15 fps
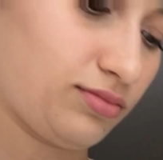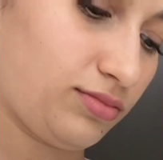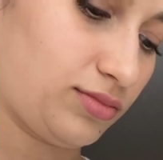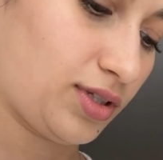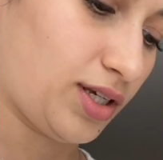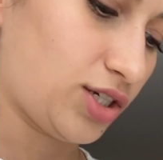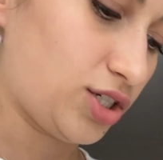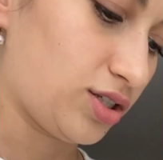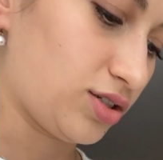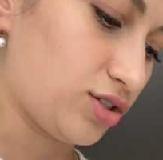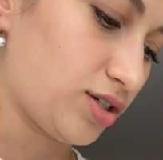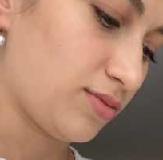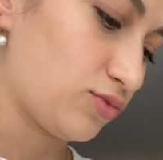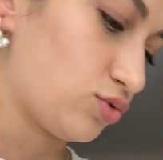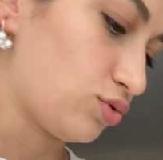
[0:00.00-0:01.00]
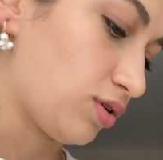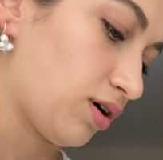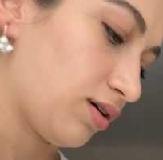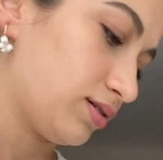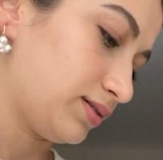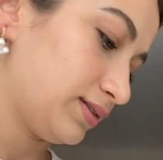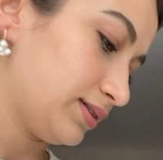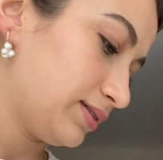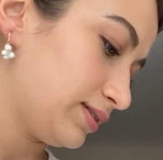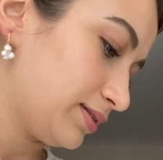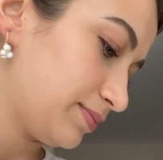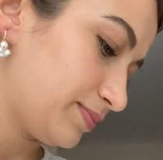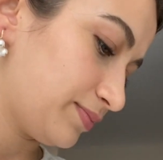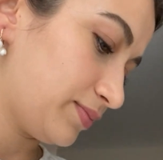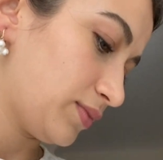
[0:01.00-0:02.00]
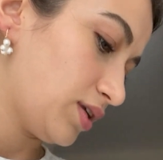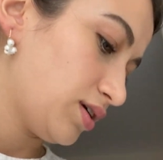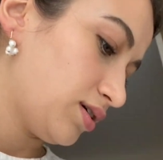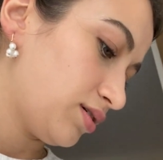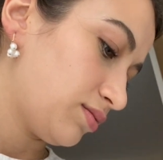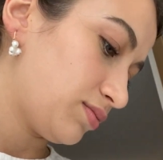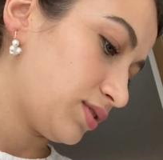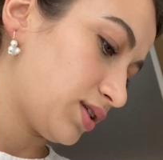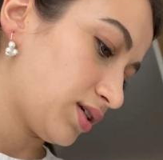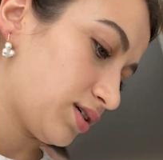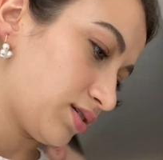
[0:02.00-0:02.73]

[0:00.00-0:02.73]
değiştireceğim ürünü aldım. Bir de